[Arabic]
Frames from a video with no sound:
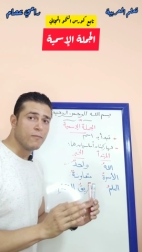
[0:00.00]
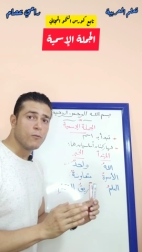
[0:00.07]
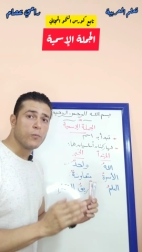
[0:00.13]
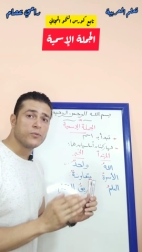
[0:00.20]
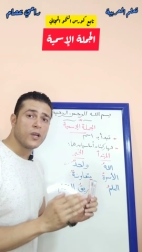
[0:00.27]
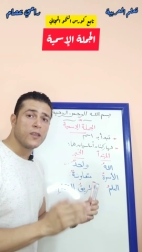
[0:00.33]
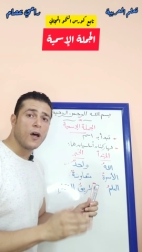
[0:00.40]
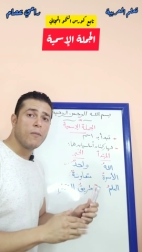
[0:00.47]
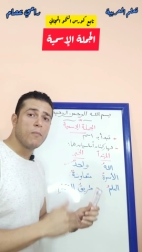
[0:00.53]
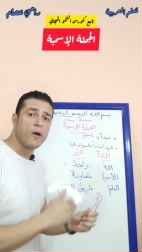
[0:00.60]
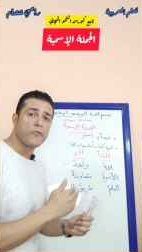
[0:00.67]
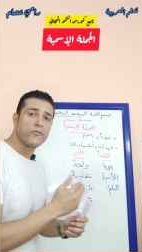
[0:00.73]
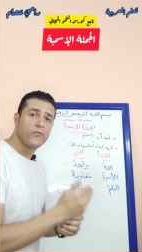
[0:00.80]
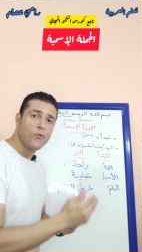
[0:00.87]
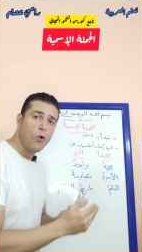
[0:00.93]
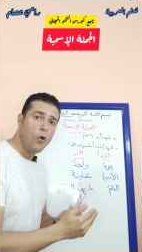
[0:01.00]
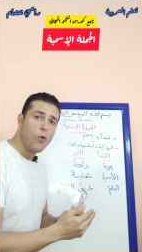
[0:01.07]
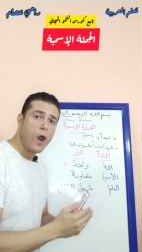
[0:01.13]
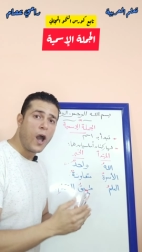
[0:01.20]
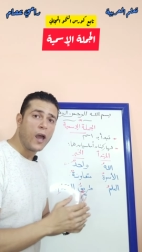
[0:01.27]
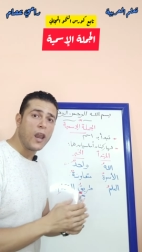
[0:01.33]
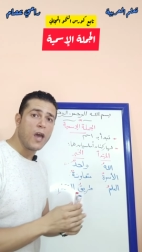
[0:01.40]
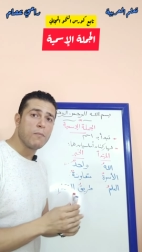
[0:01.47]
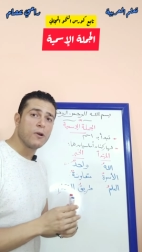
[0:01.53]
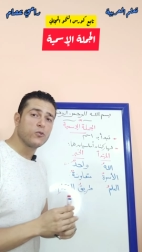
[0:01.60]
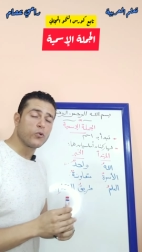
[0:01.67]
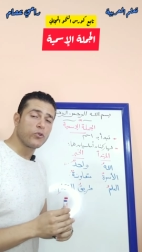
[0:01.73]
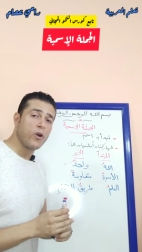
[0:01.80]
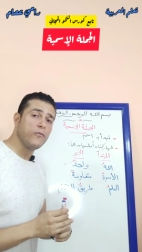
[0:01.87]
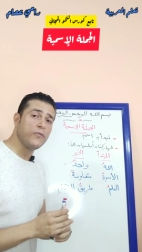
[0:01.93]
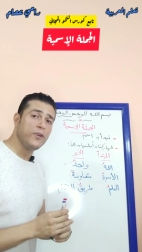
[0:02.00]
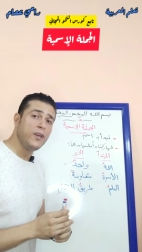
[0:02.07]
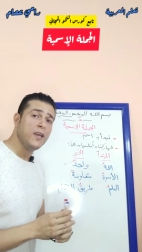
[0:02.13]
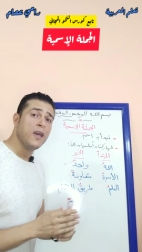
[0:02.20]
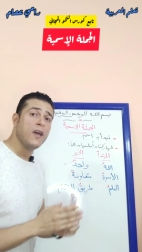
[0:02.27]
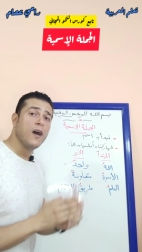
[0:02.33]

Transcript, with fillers: مبتدأ مرفوع وعلامة الرفع